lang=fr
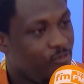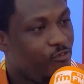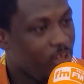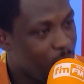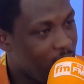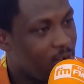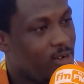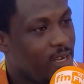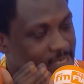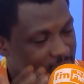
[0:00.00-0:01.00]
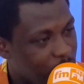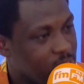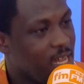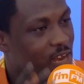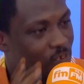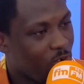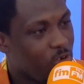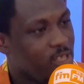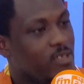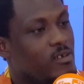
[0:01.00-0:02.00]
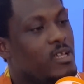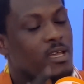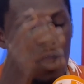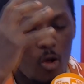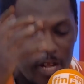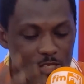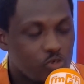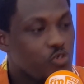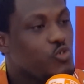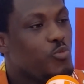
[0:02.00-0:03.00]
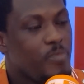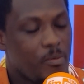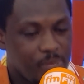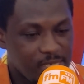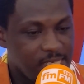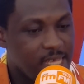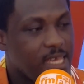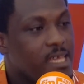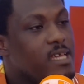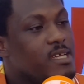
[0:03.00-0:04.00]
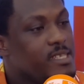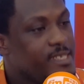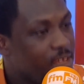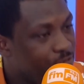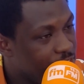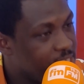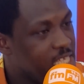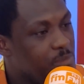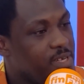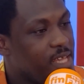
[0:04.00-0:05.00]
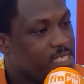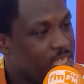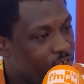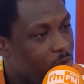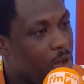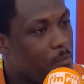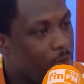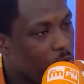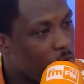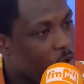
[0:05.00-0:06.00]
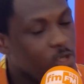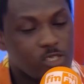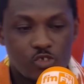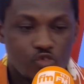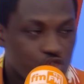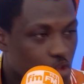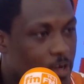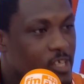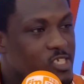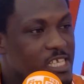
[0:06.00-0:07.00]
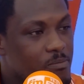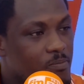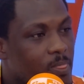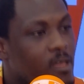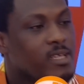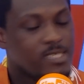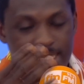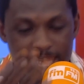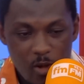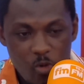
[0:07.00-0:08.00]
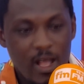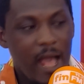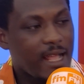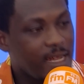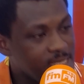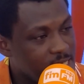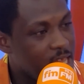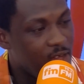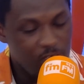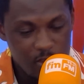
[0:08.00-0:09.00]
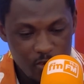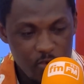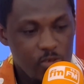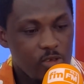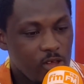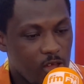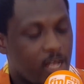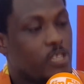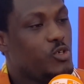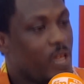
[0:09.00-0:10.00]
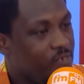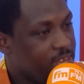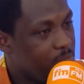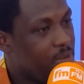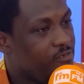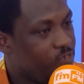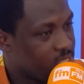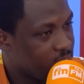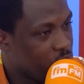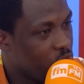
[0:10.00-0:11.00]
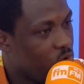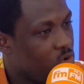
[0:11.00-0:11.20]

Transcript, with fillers: fait par l'ancien président ah, Alpha on a toujours méprisé des victimes des événements malheureux sous son régime. C'était le cas quand il y avait eu, euh, quand il y avait des manifestations